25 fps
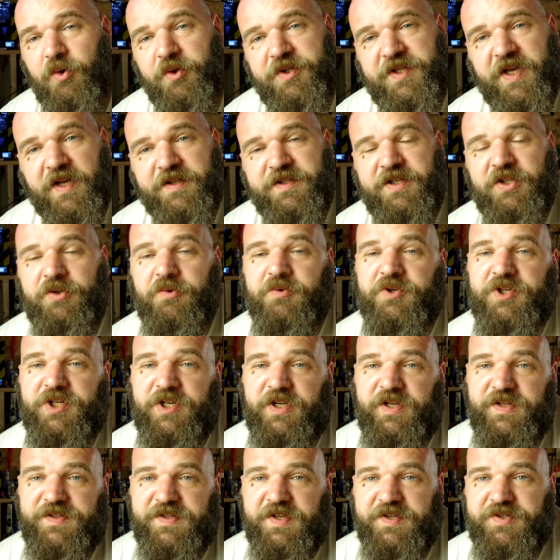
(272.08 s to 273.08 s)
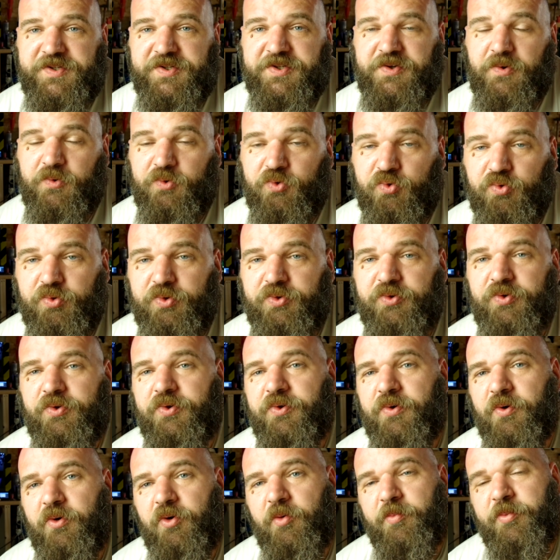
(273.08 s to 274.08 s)
Le dernier danger, c'est sans doute
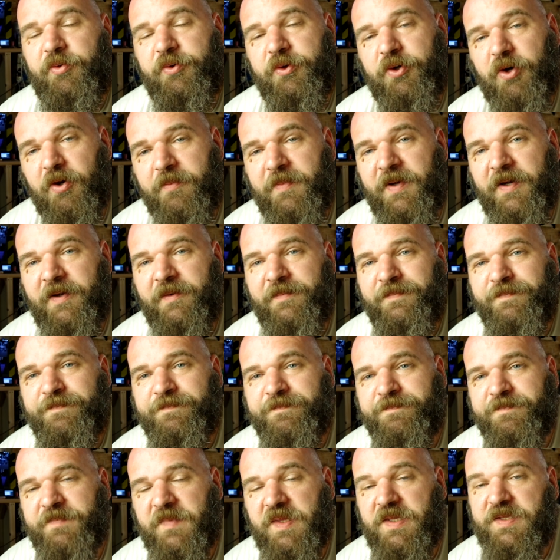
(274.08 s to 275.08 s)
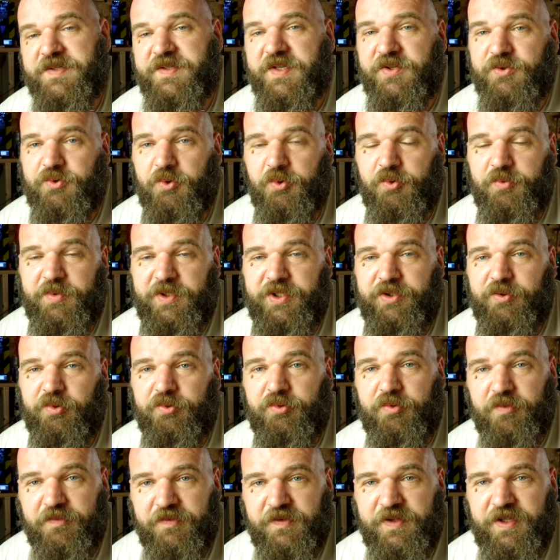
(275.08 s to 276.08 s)
le plus commun, c'est celui de
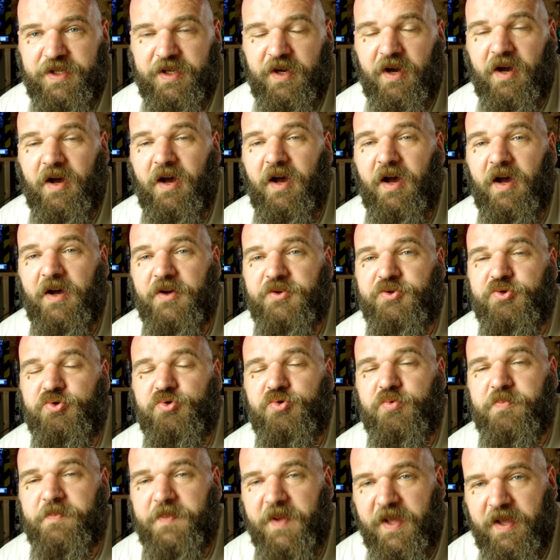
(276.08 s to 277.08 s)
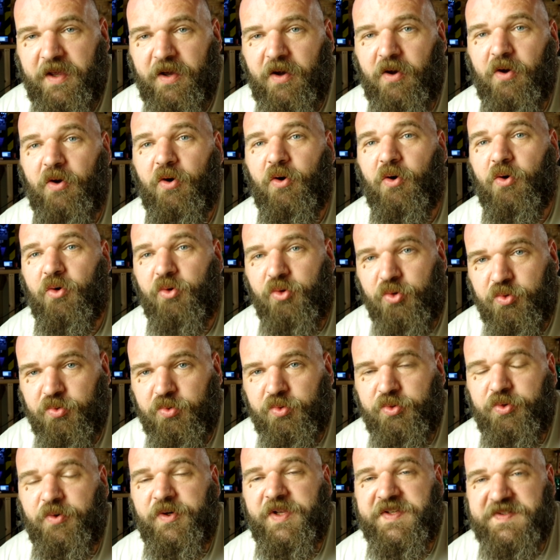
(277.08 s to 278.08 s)
devenir un super
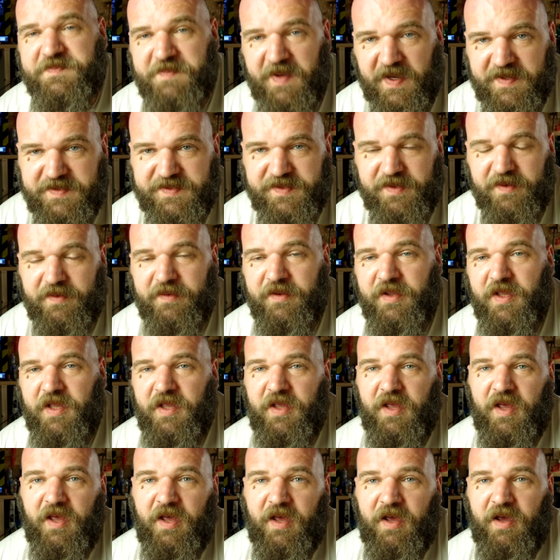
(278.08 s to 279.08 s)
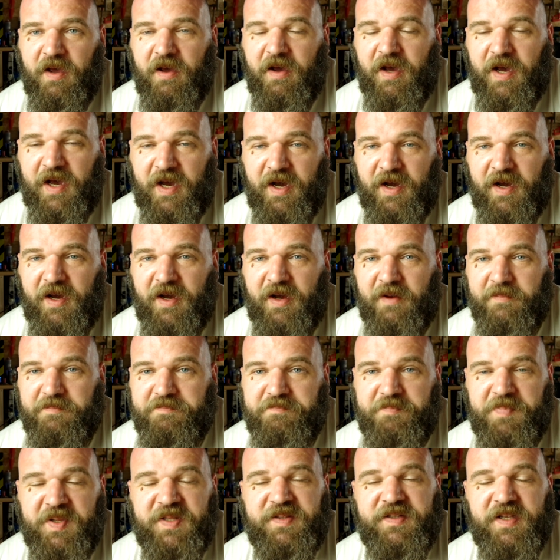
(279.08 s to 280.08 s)
relou de l'espace à
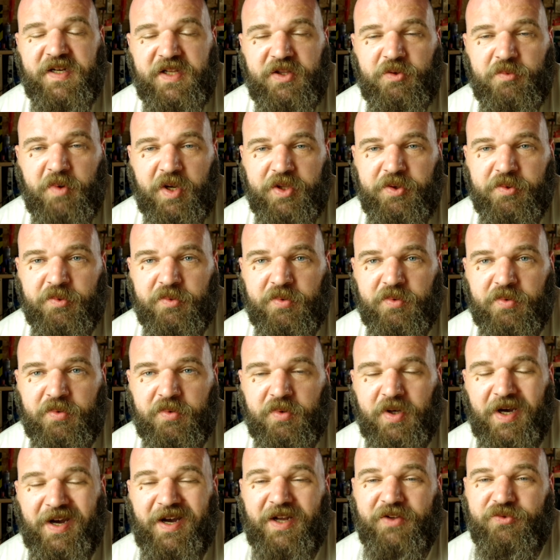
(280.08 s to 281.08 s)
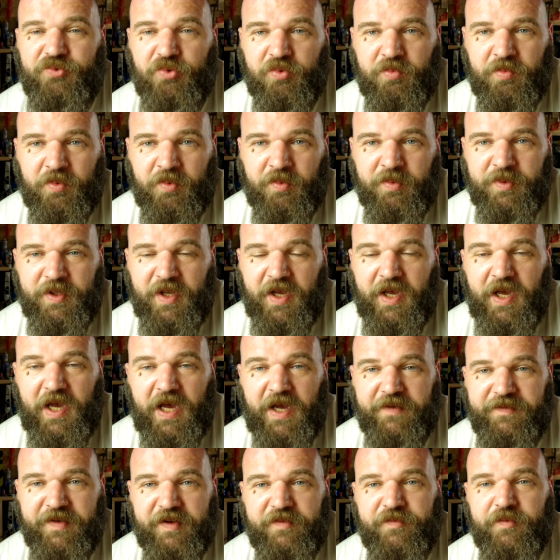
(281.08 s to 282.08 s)
péter les noyaux à tout le monde
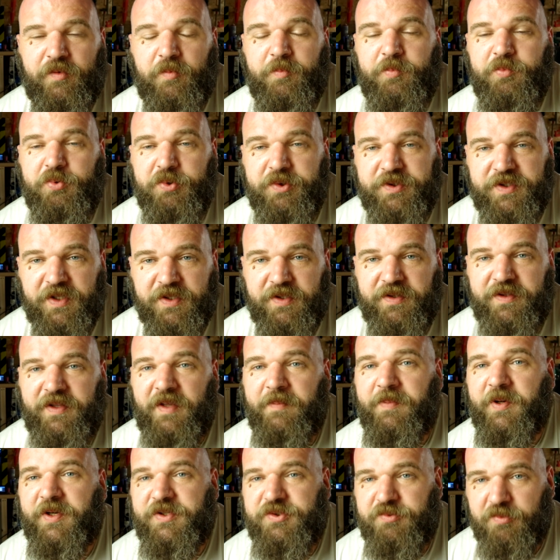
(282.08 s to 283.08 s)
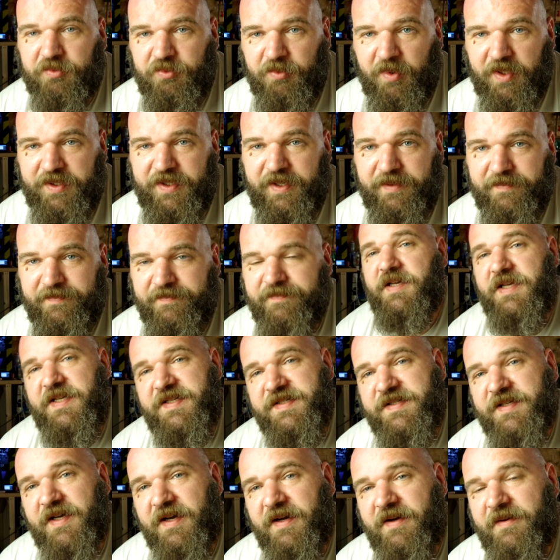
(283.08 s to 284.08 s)
avec vos putains d'impressions 3D. Et
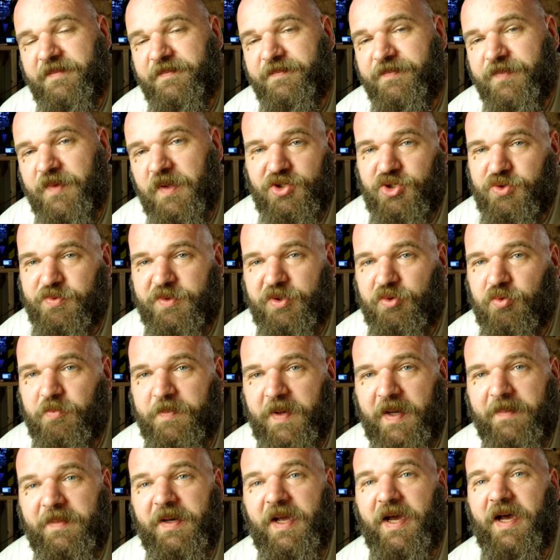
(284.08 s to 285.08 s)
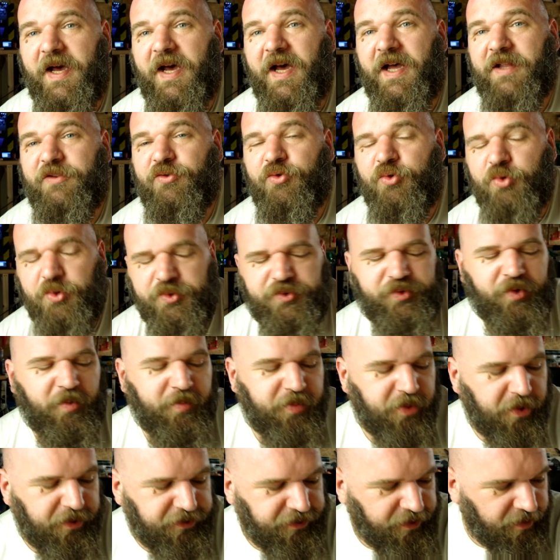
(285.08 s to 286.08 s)
ça, je suis coupable à
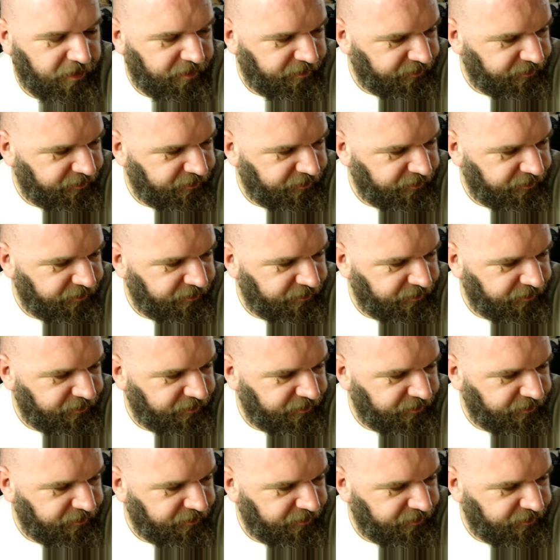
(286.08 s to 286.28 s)
200%.